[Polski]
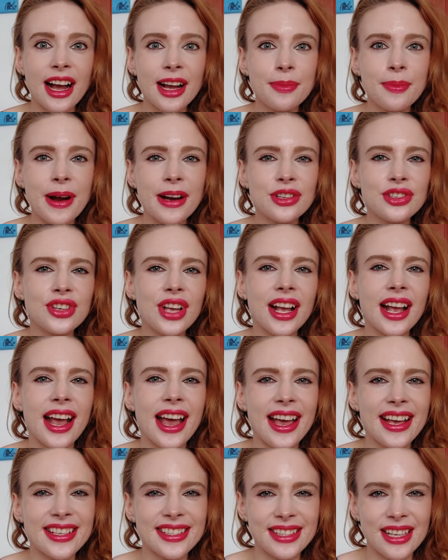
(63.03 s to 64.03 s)
tak bardzo jak
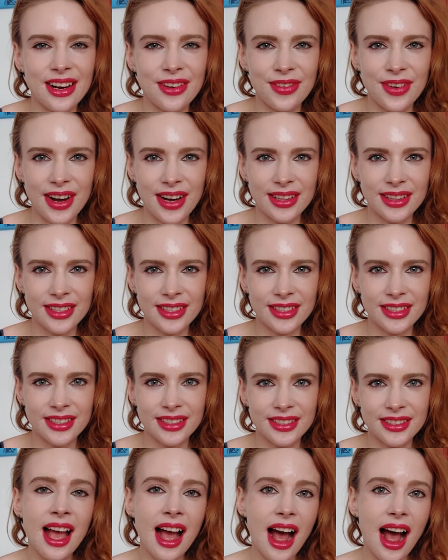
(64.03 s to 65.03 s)
ekstrawertyk.
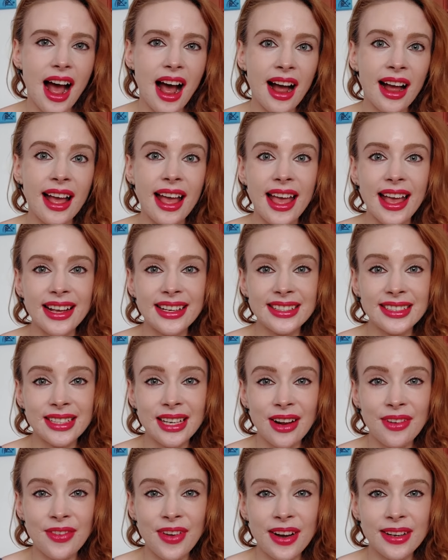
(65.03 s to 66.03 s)
A
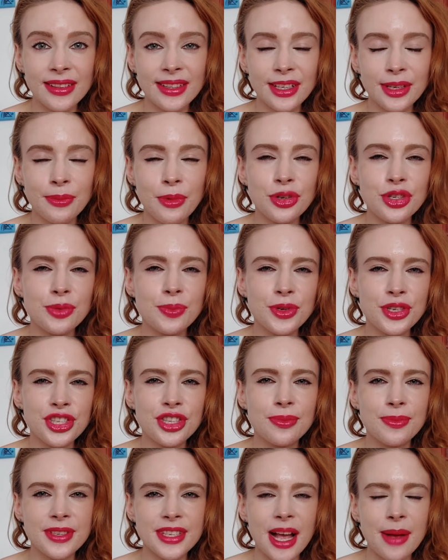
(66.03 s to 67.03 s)
ekstrawertyk może być
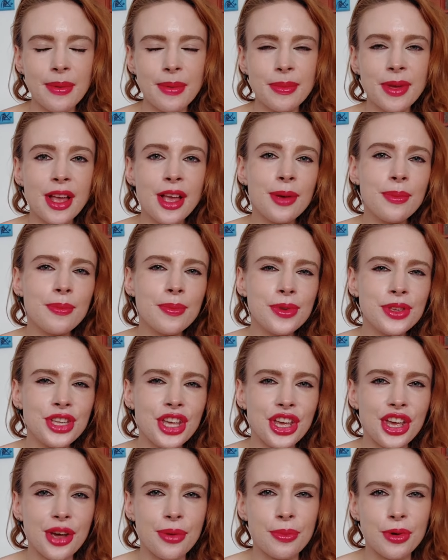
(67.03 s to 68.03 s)
tym samym
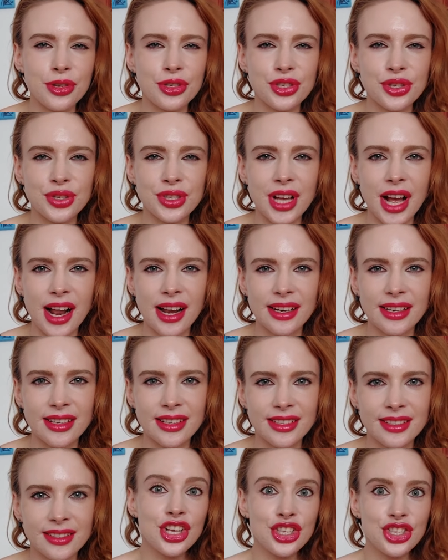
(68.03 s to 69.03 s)
mniej
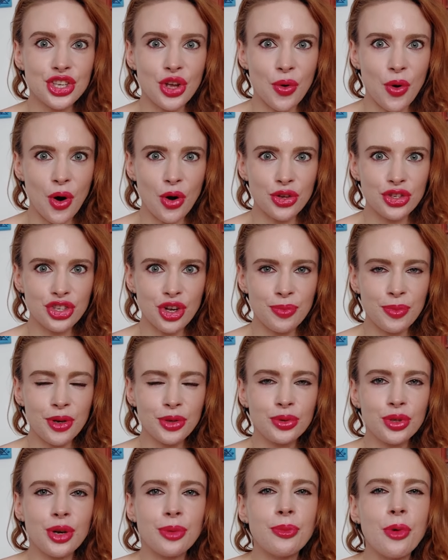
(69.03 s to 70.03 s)
emocjonalny. Są osoby,
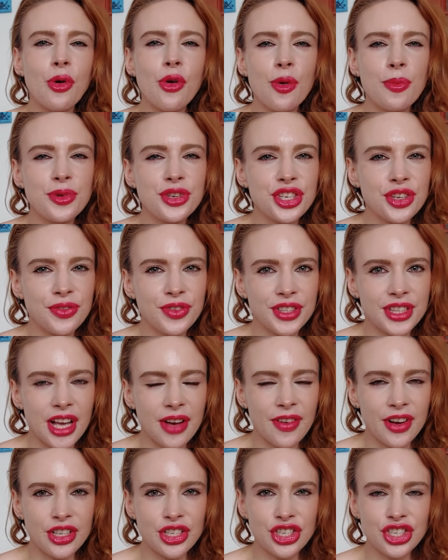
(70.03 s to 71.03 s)
które mogłoby się
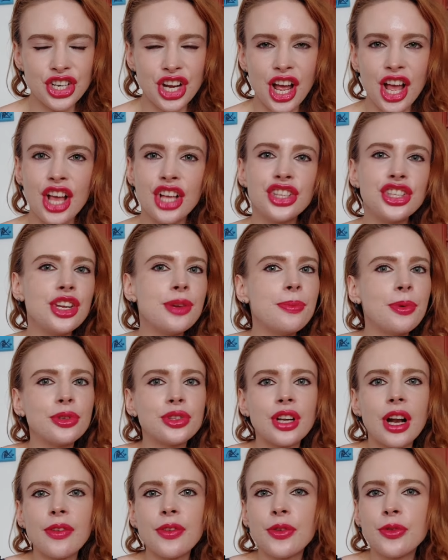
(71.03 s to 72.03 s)
wydawać, że nie
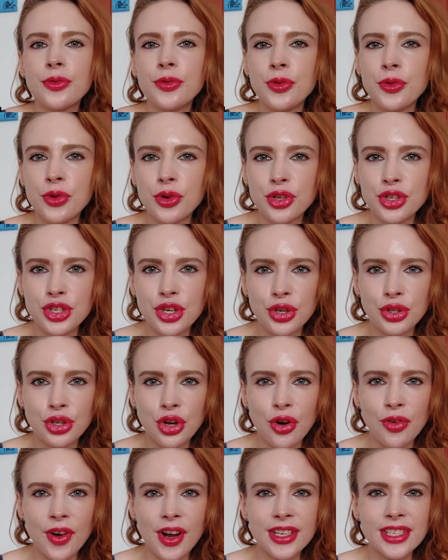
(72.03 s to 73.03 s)
potrafią
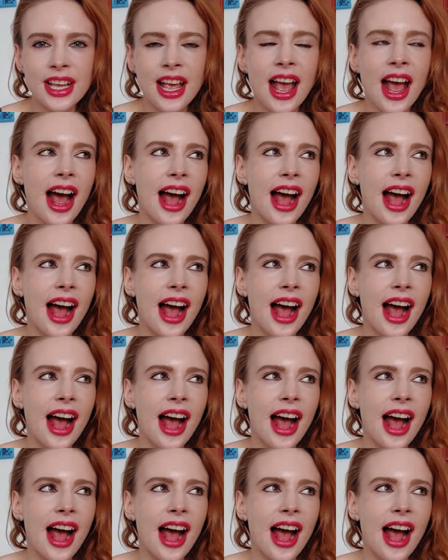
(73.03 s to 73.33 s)
funkcjonować